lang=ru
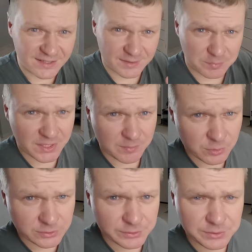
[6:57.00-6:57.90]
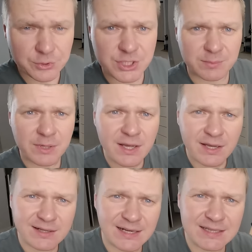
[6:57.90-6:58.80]
А, пока пользуюсь случаем.
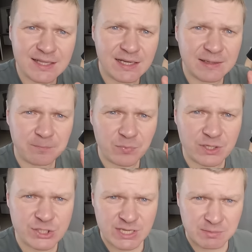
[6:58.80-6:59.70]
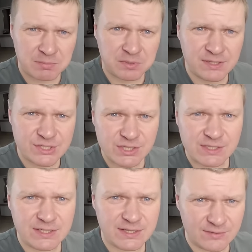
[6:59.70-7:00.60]
Когда Женя мне
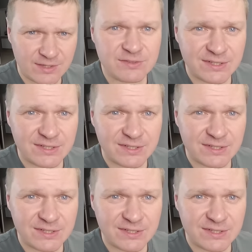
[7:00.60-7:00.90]
предложила, говорит, давай в